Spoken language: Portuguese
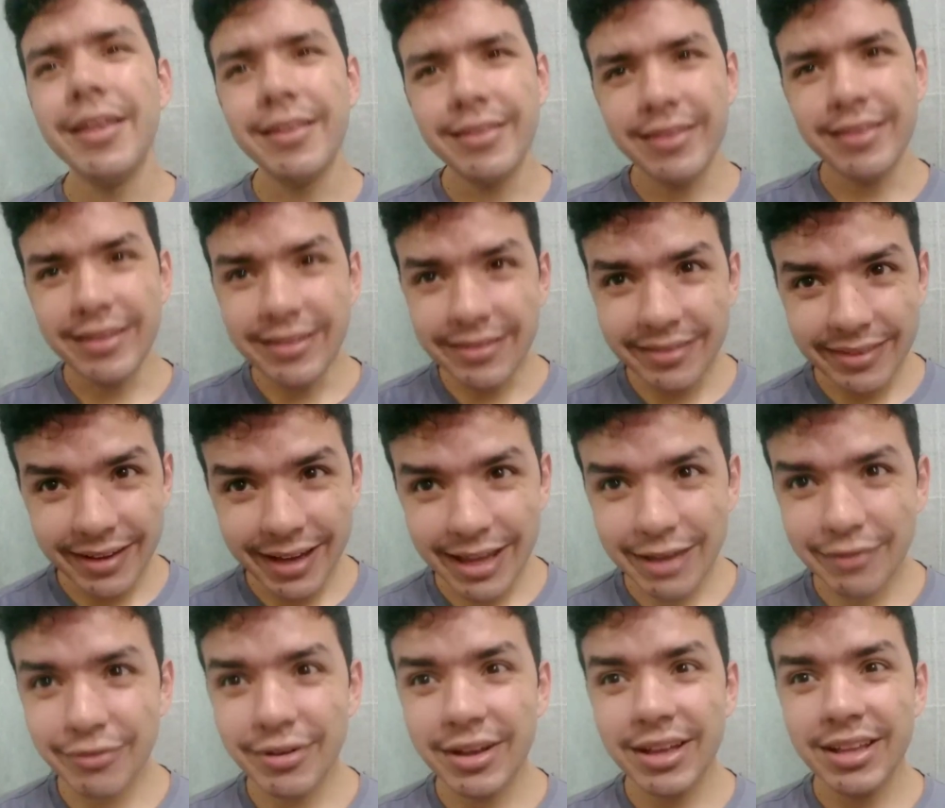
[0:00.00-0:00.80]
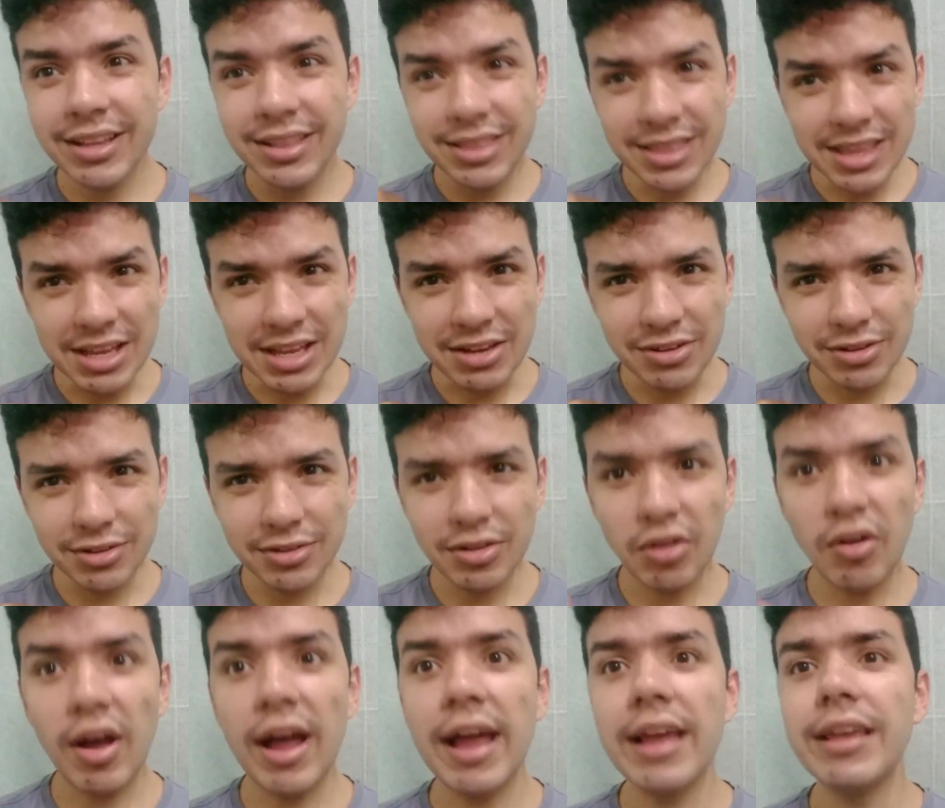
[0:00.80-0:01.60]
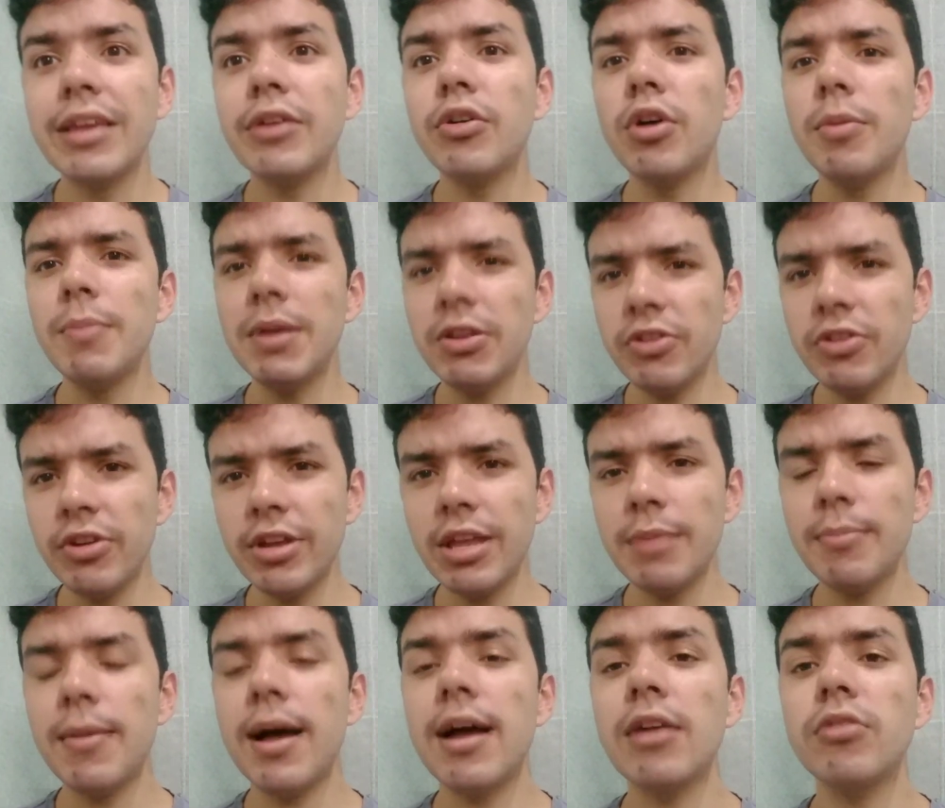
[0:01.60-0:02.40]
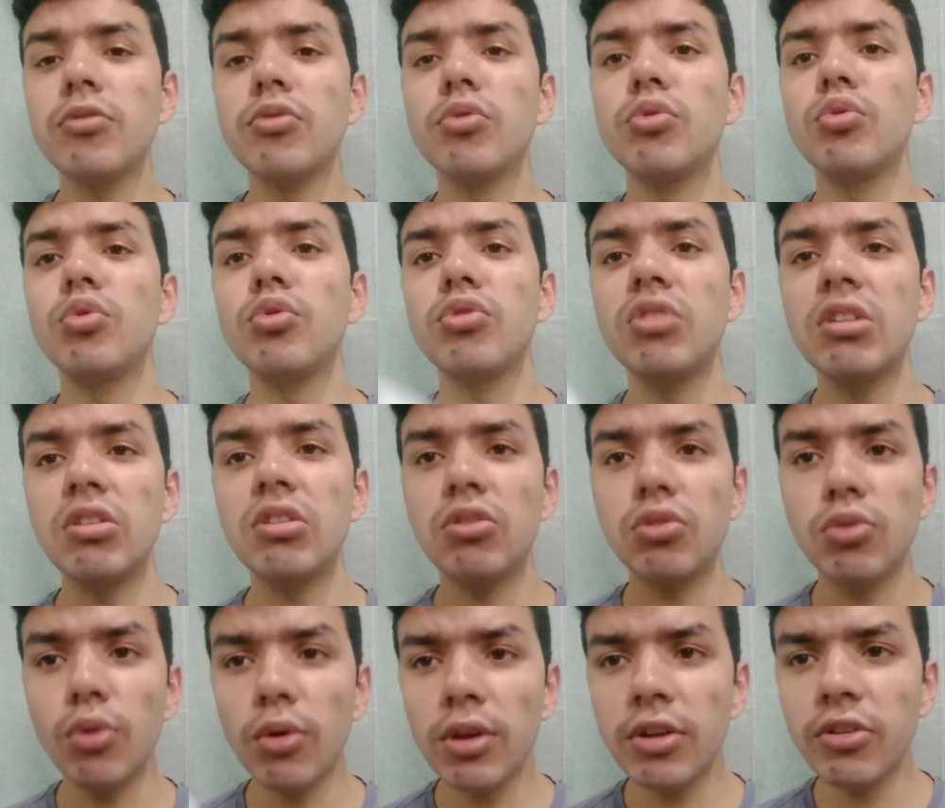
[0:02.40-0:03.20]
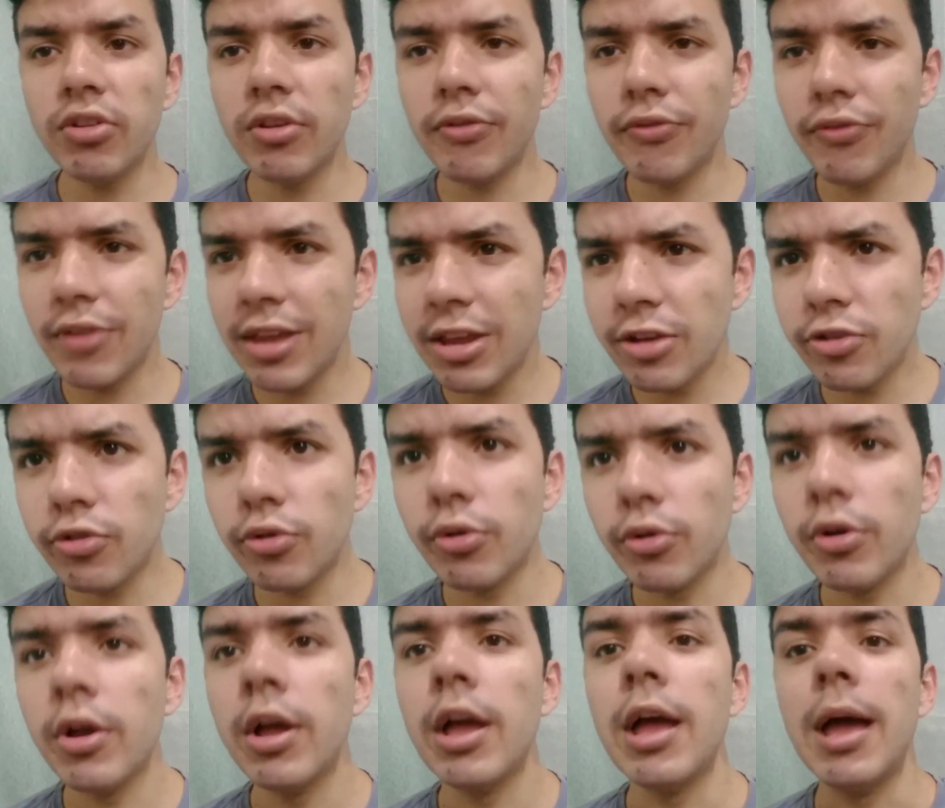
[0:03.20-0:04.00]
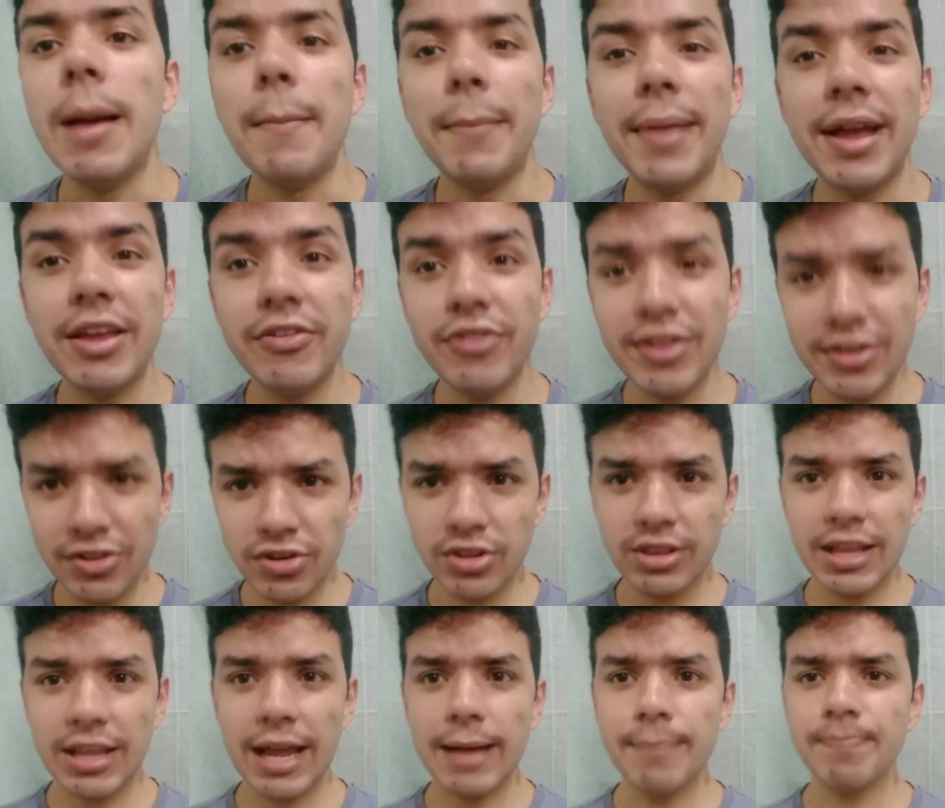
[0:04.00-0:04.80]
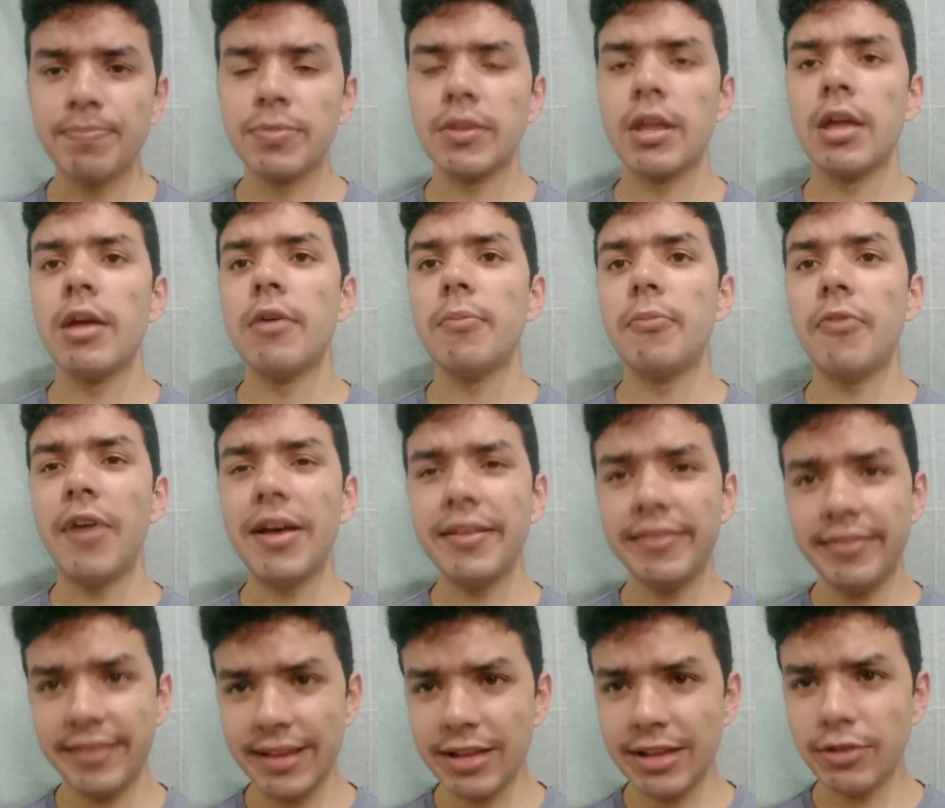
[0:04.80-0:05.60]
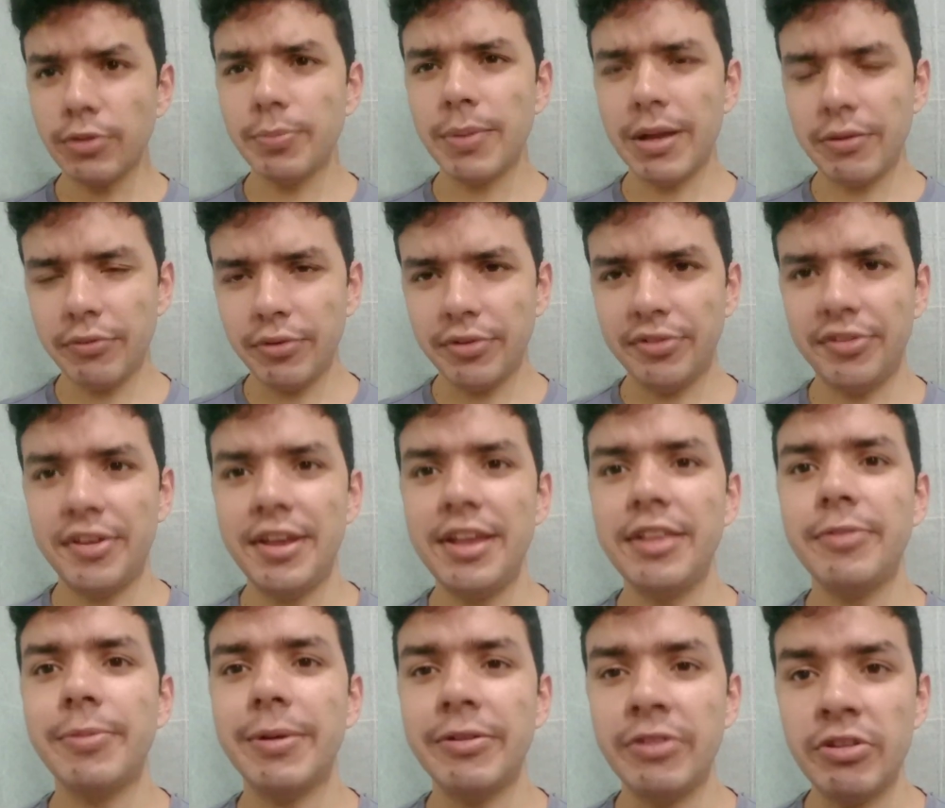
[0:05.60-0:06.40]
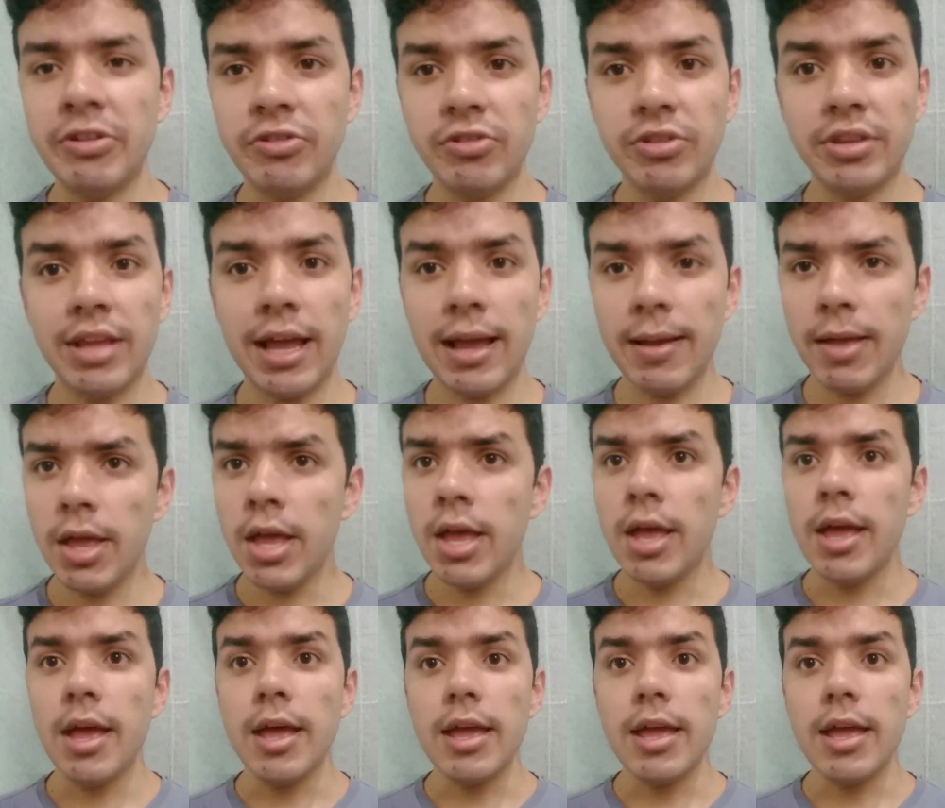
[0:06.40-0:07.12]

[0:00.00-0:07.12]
se inscreva, deixe seu like, comente aqui embaixo sugestões de vídeo pra gente tá fazendo pra vocês, pra gente tá